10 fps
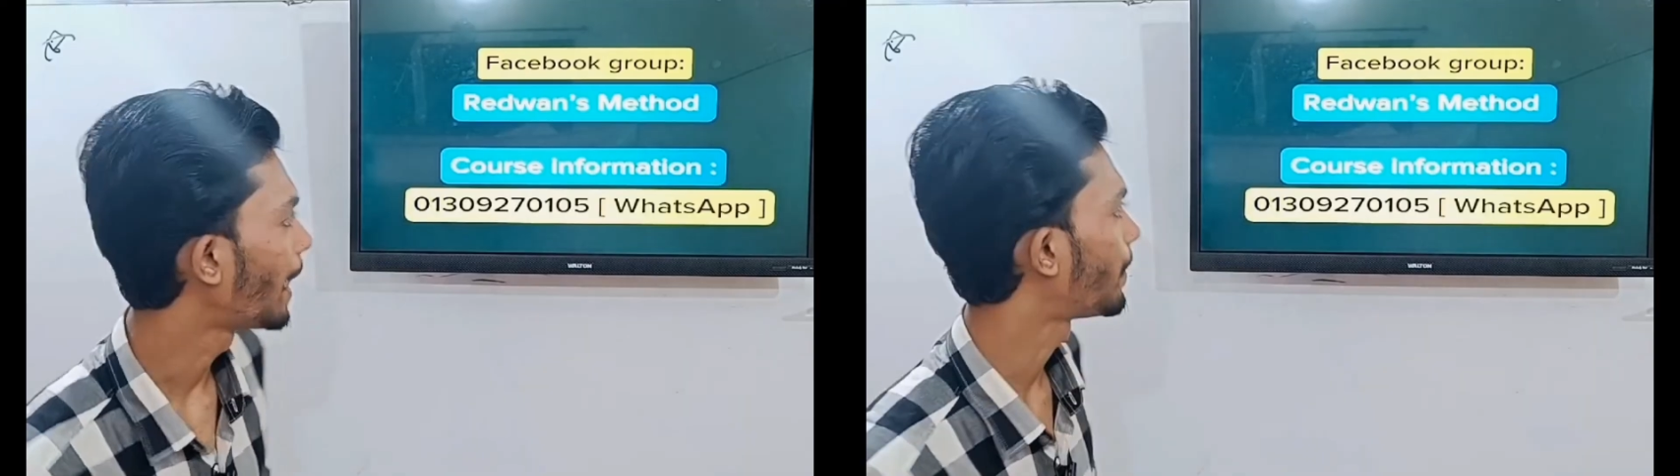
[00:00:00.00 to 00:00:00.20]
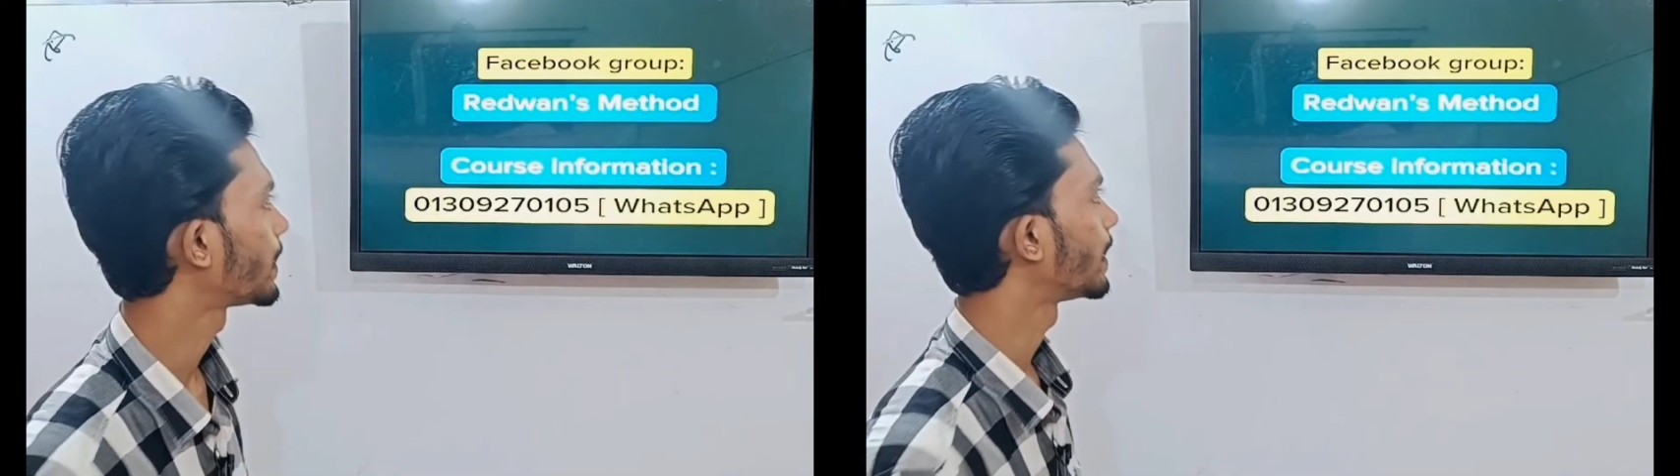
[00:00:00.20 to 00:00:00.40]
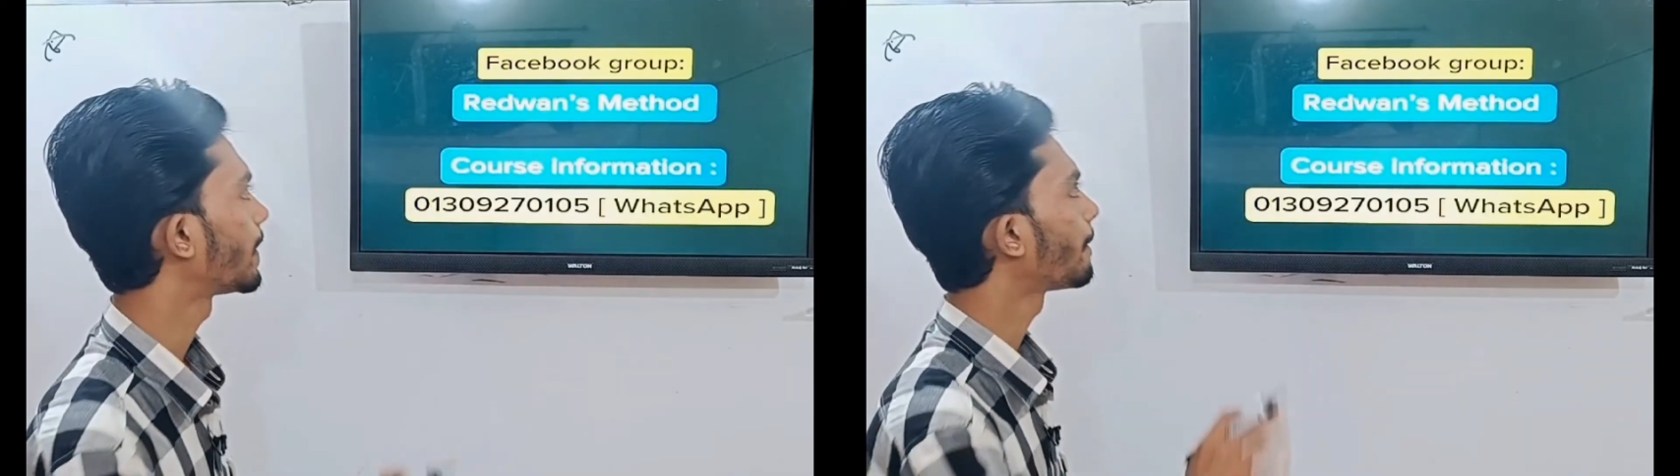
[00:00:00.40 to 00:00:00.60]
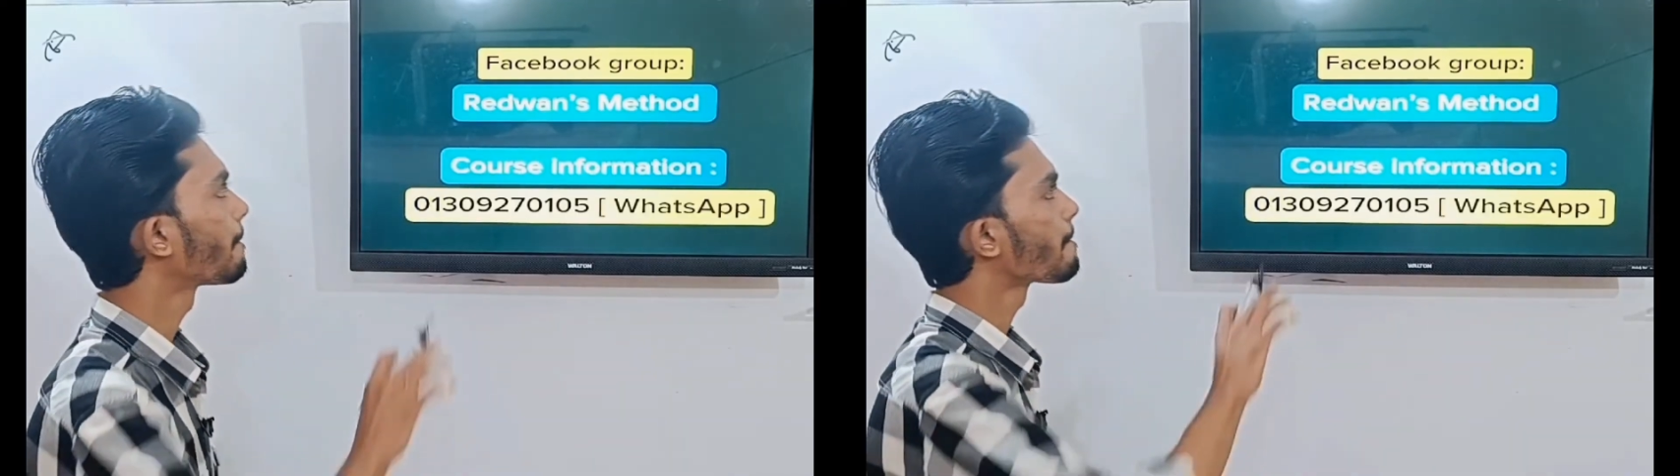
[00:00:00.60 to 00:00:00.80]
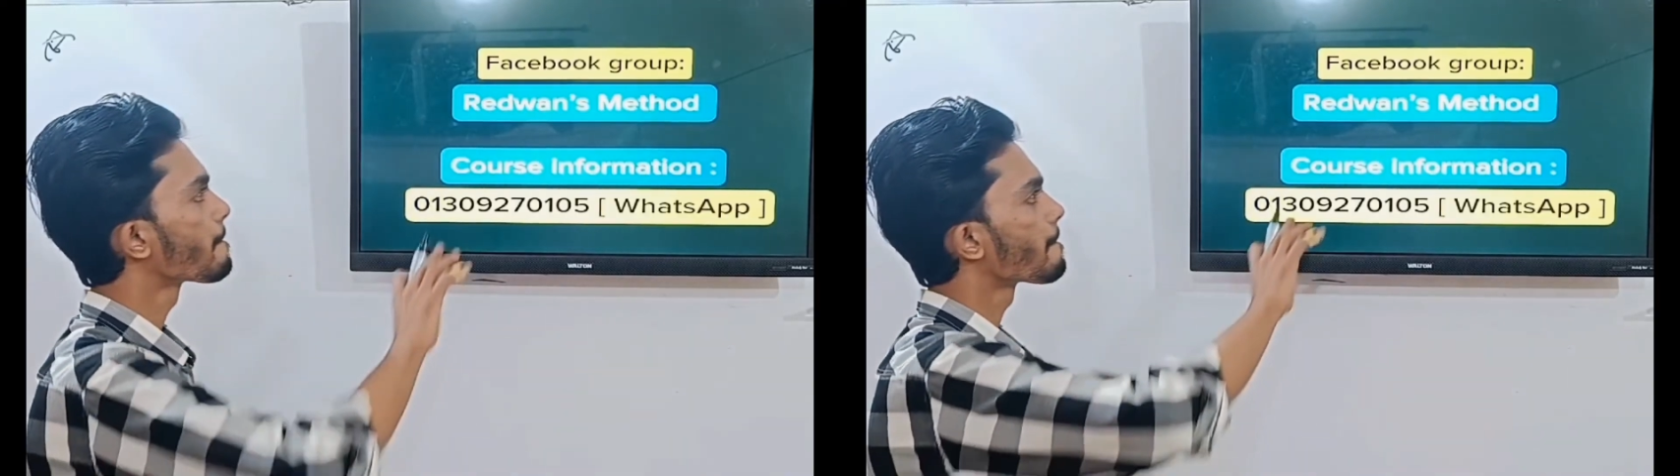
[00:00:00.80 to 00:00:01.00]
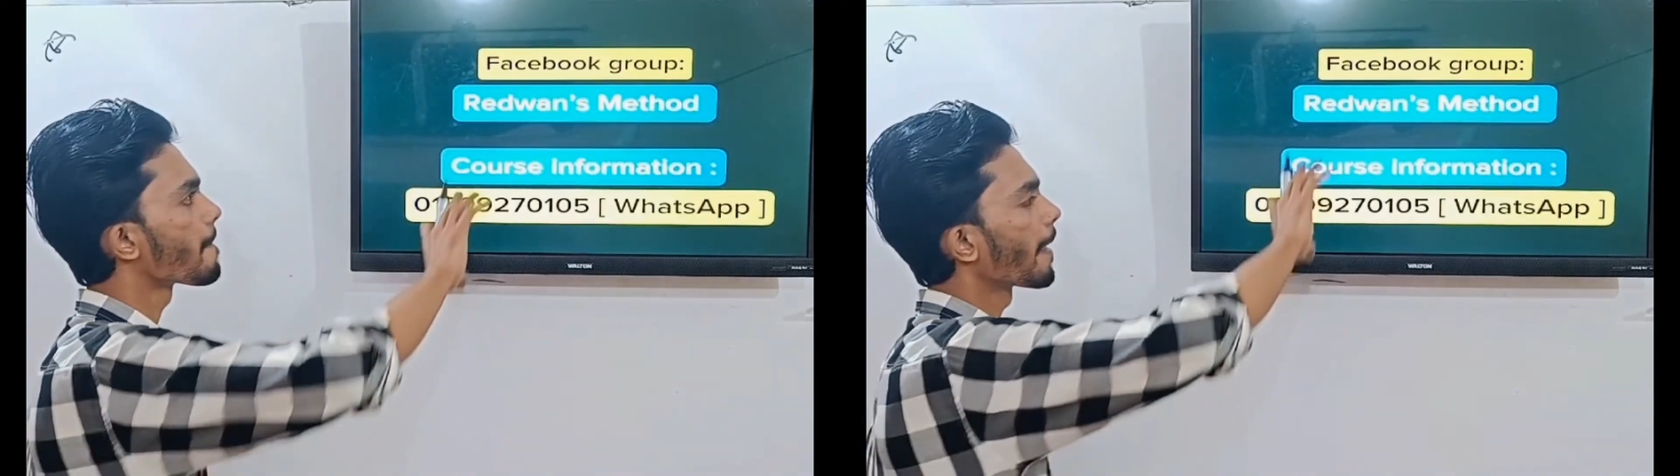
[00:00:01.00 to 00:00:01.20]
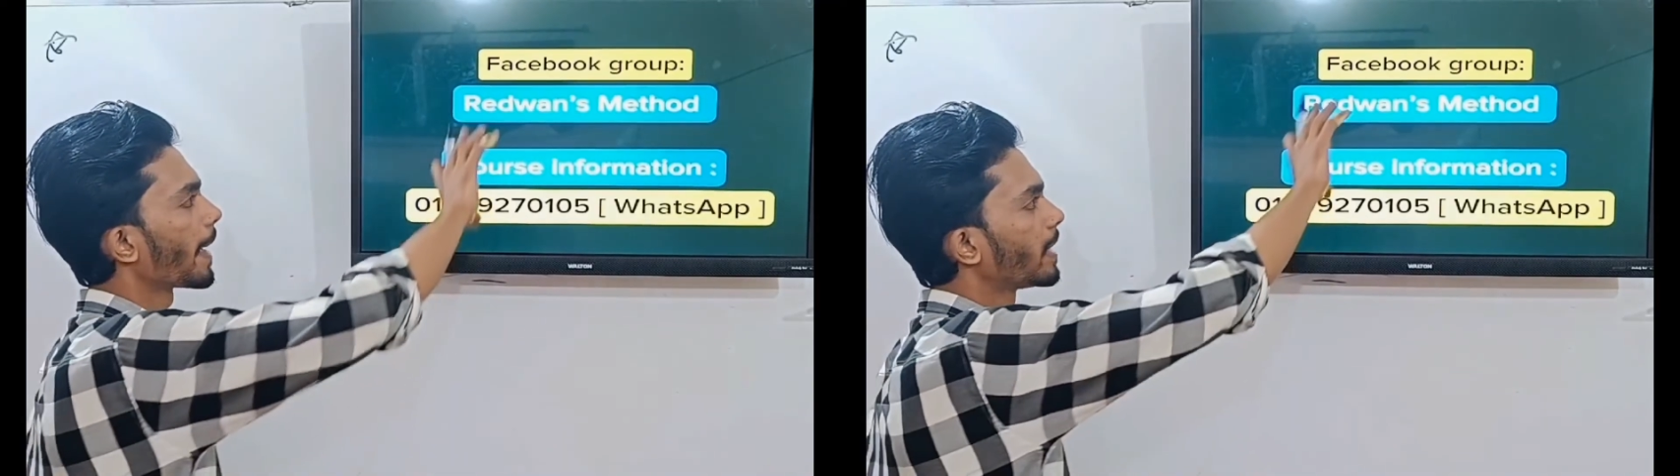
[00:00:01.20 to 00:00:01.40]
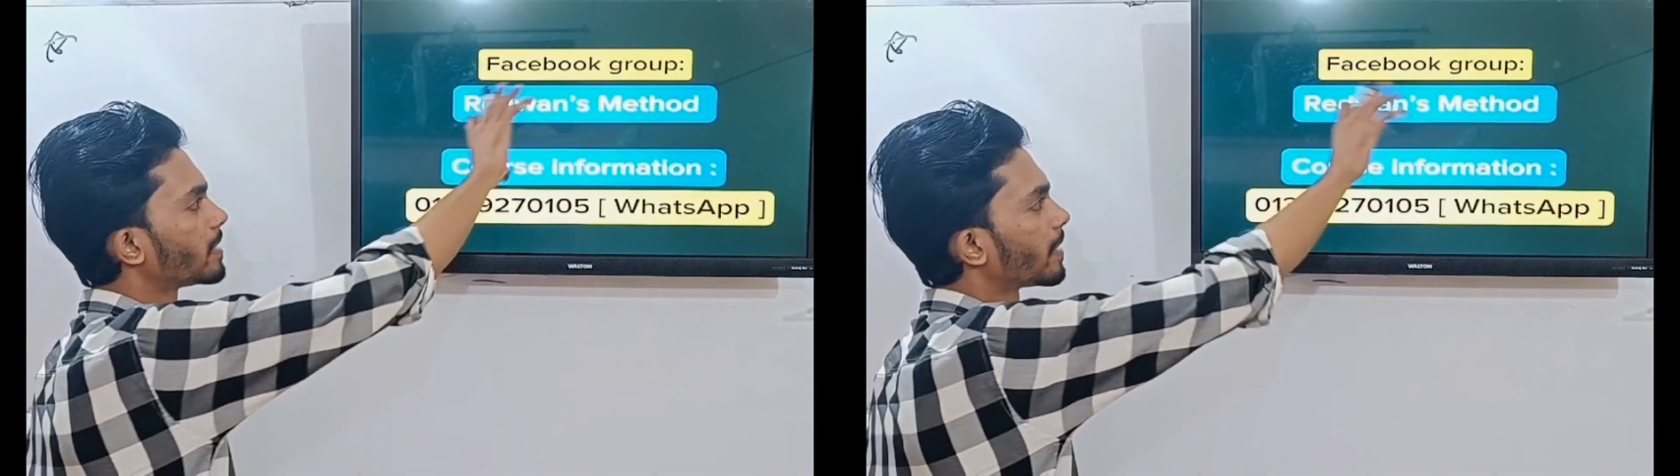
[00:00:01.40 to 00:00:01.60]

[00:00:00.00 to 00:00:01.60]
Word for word: আমাদের এই